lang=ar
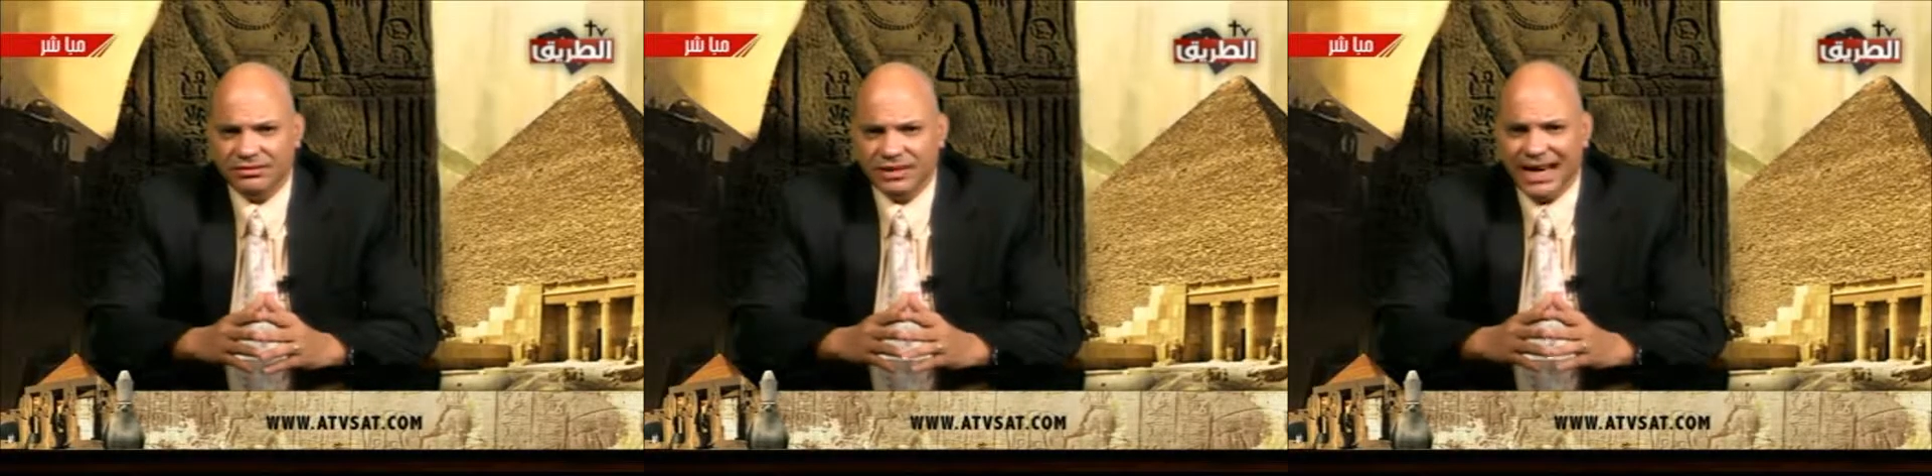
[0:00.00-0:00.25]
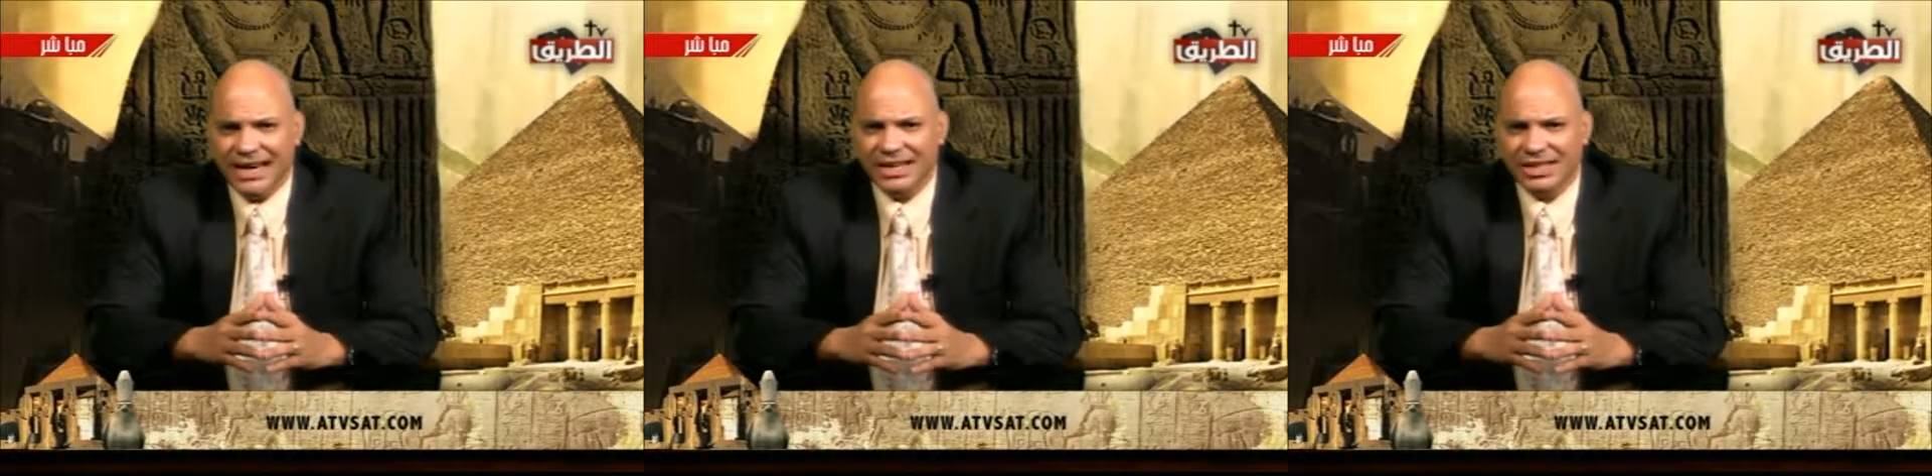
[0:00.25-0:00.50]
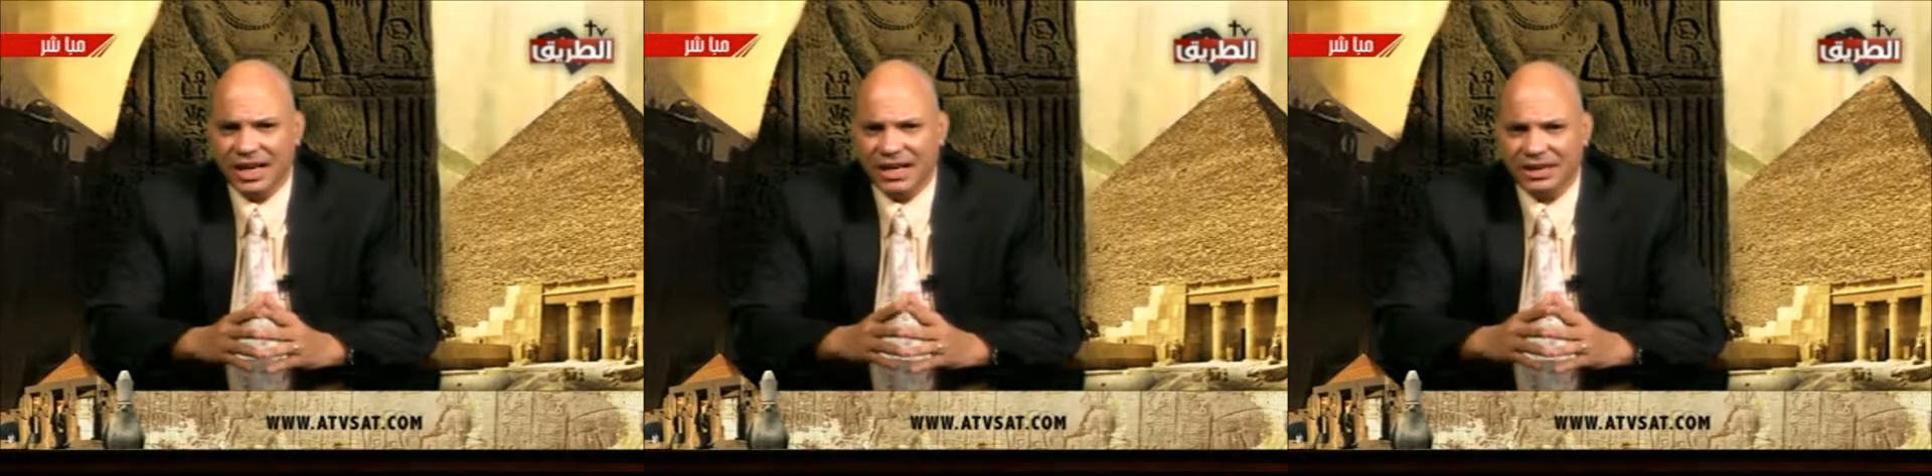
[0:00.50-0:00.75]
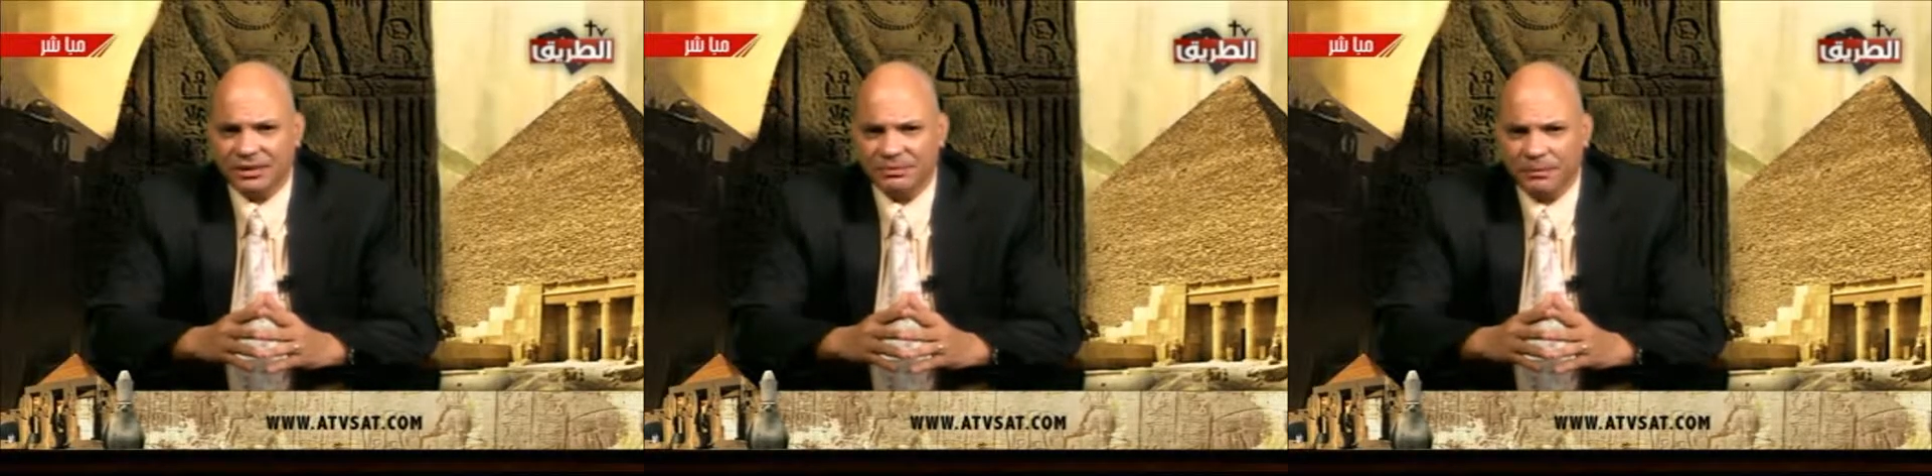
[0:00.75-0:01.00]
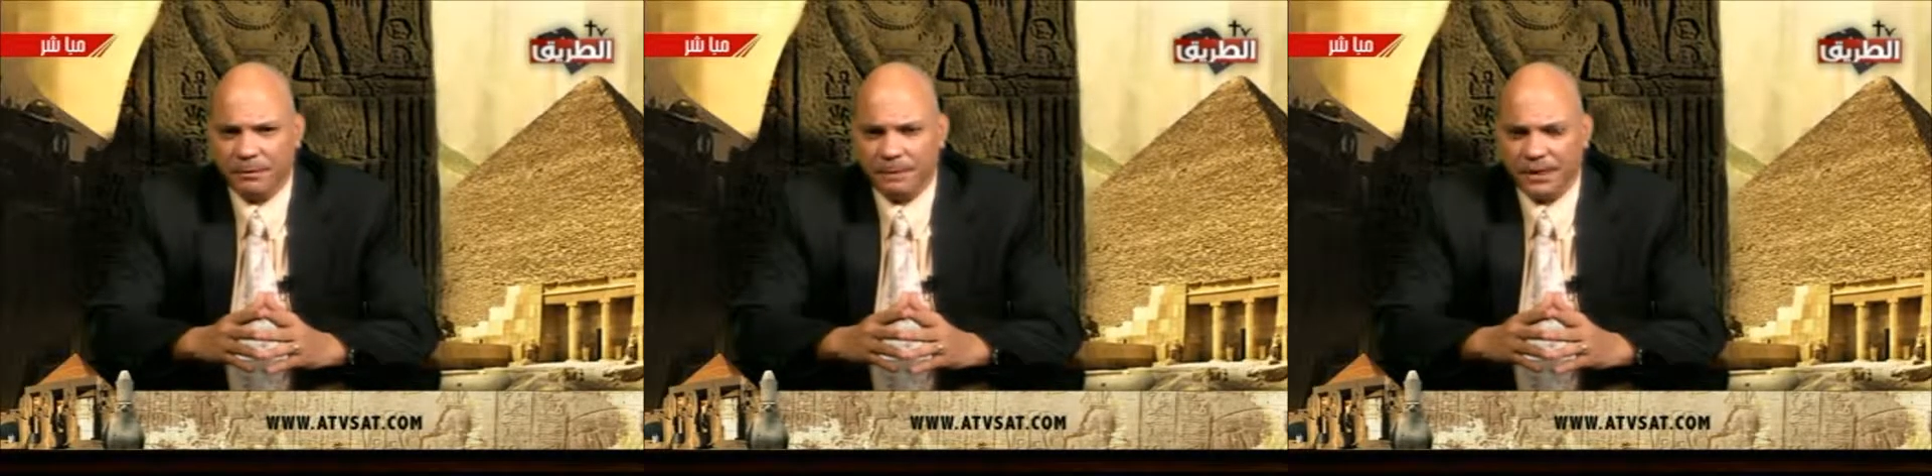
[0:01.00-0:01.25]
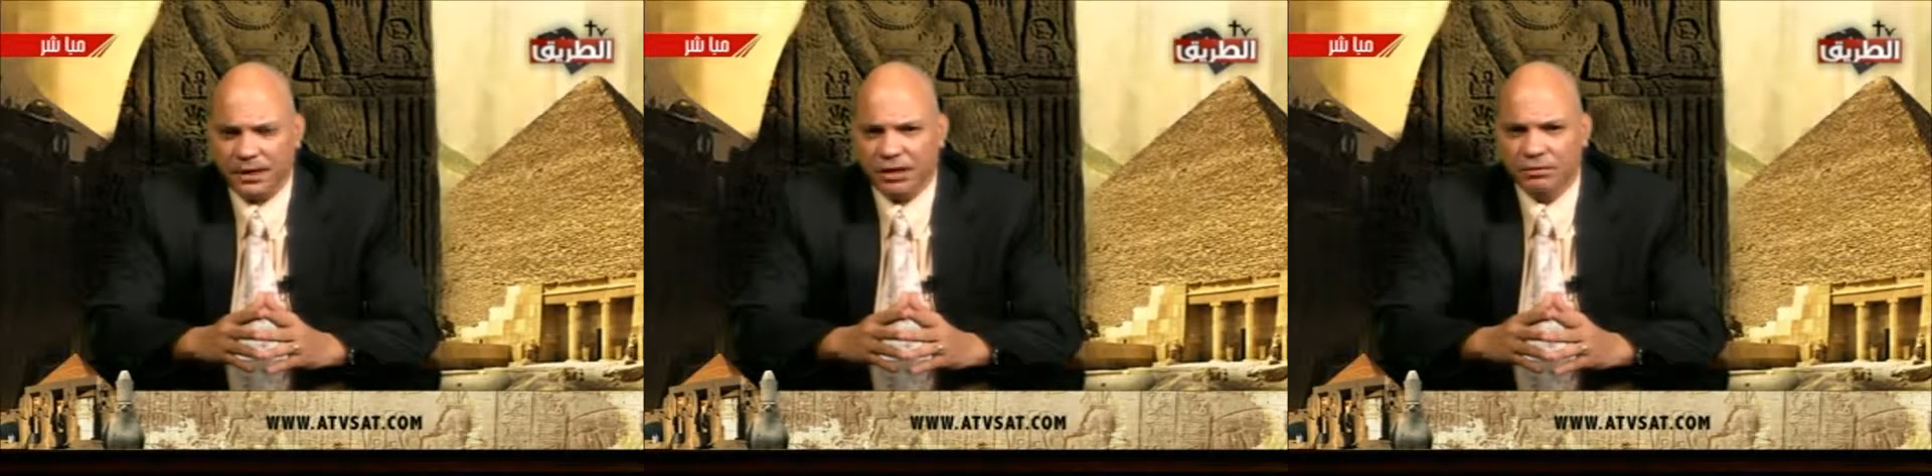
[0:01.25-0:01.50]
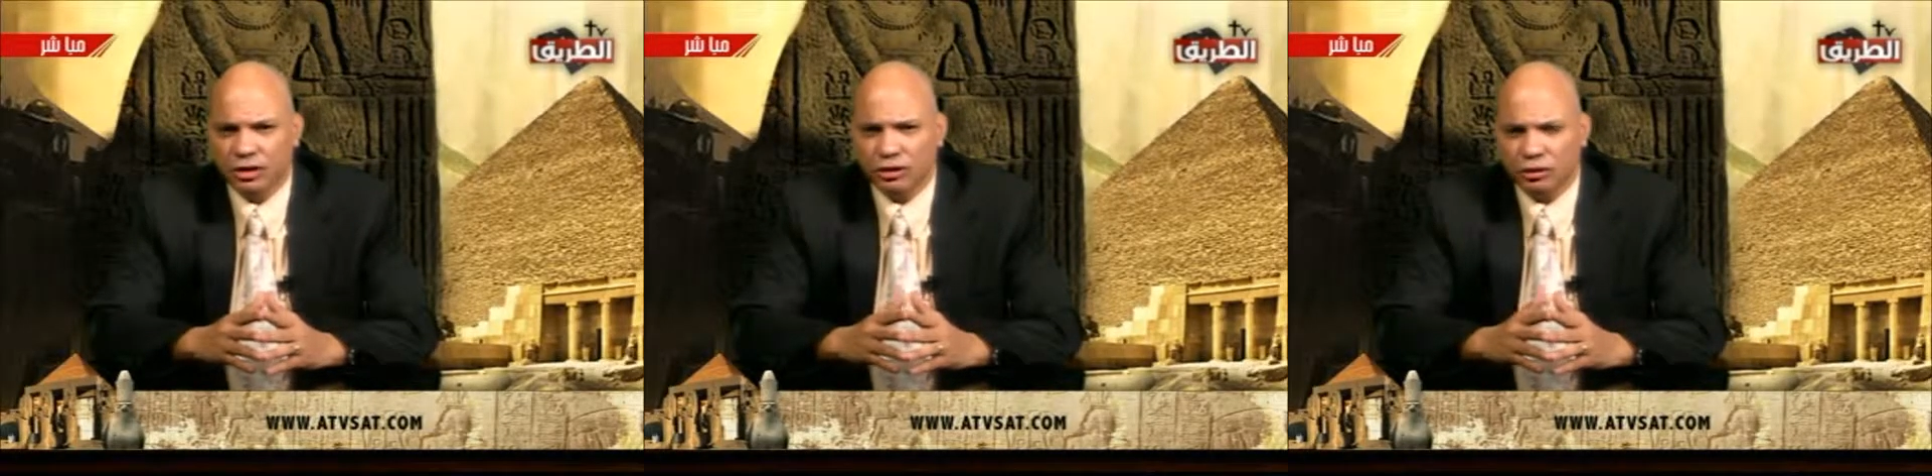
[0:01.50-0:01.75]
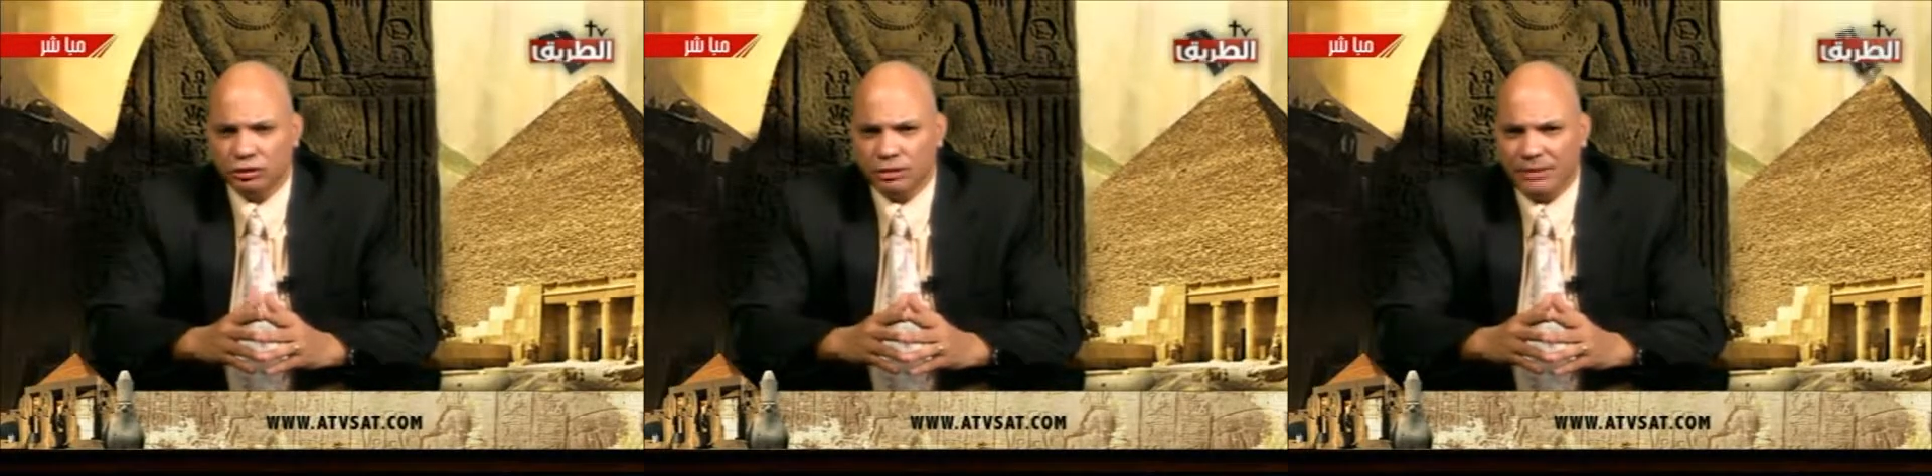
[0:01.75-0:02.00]
انا ذاك جابوا له
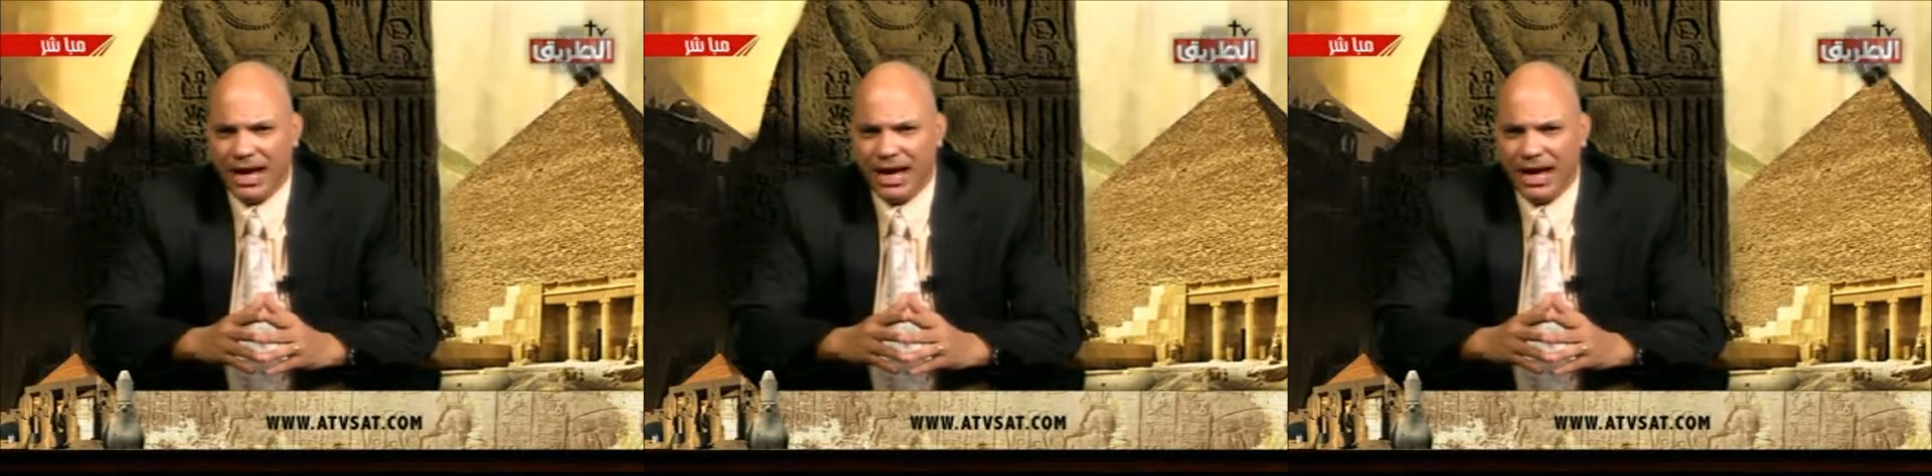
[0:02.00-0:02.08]
الدكتور